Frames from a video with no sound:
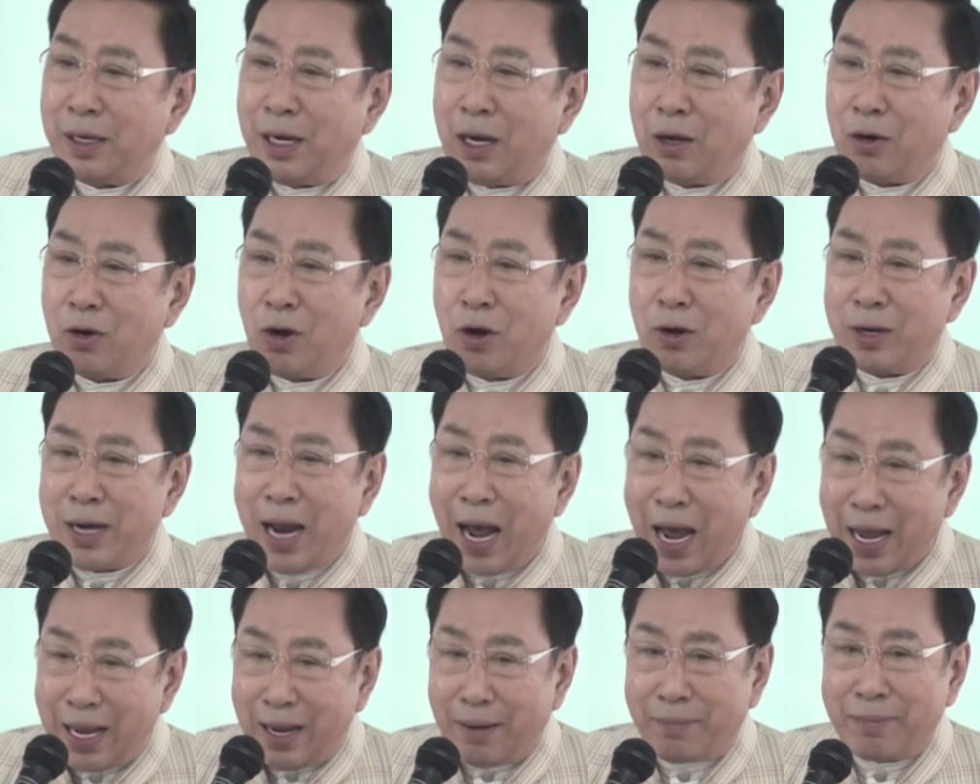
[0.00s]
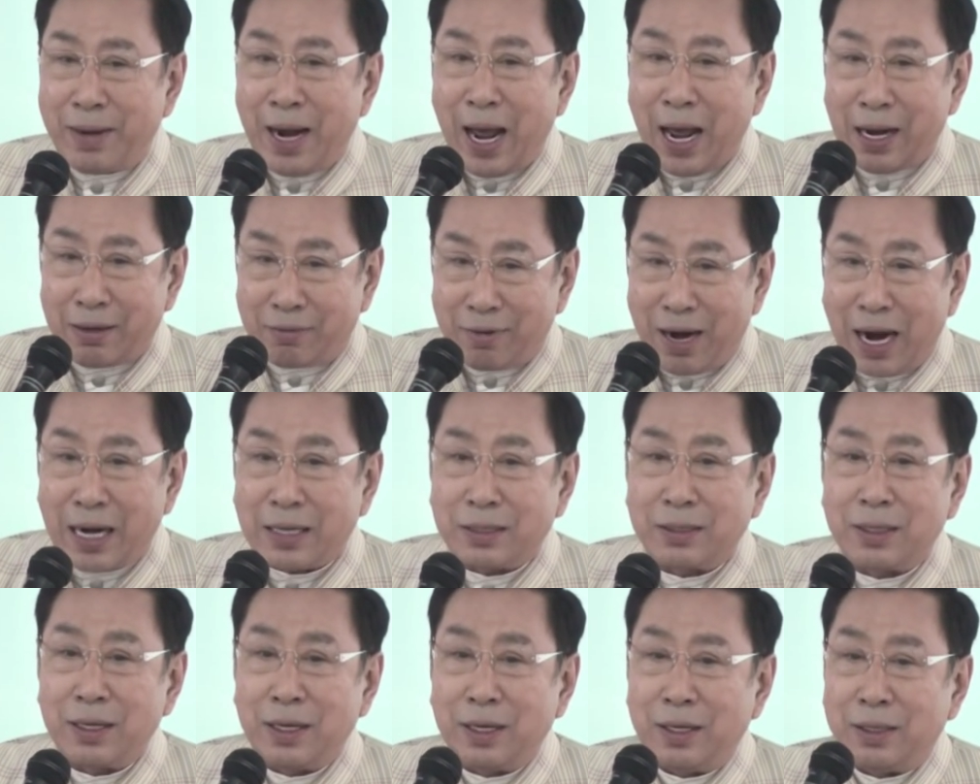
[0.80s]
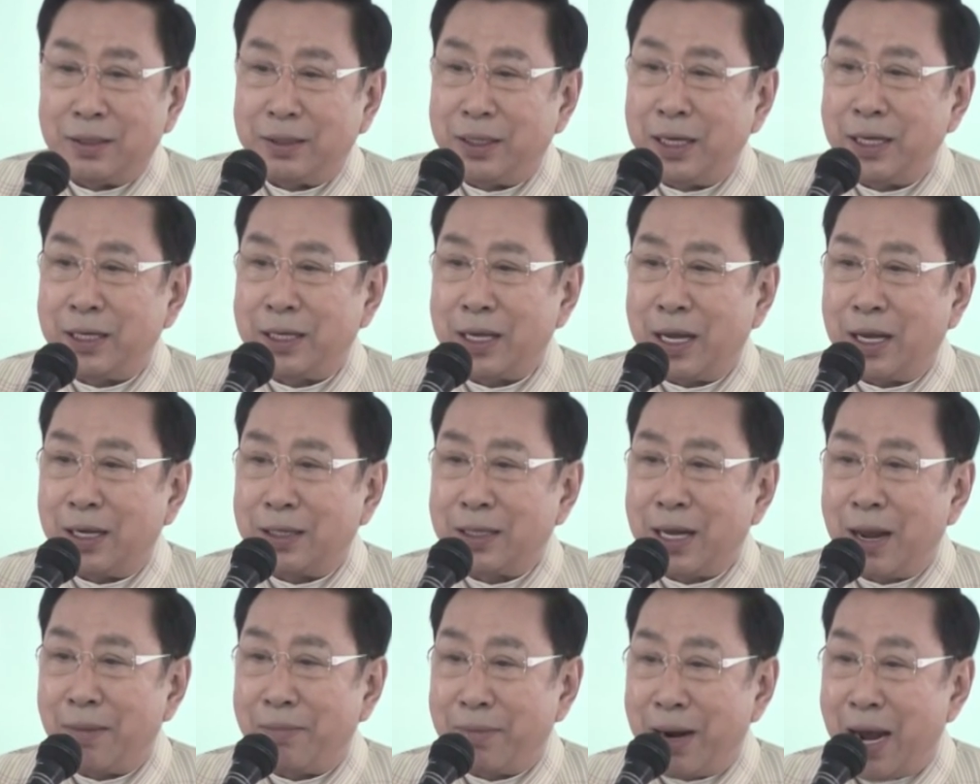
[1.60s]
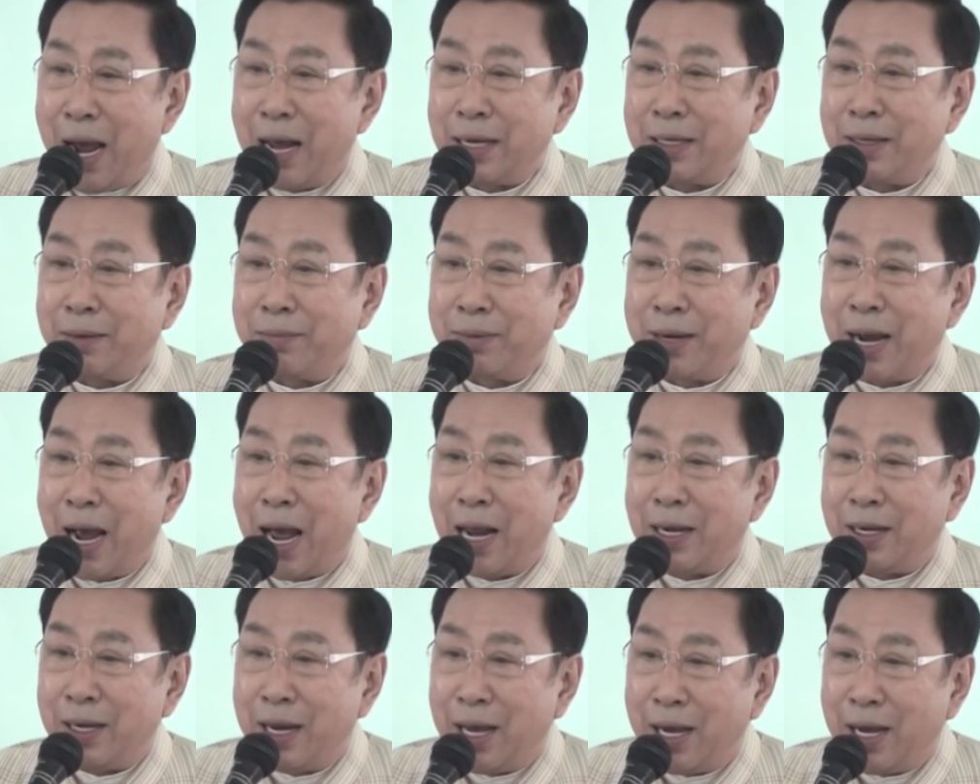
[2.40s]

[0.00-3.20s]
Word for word: แล้วก็ได้อำนาจรัฐที่จะทำงานทำการ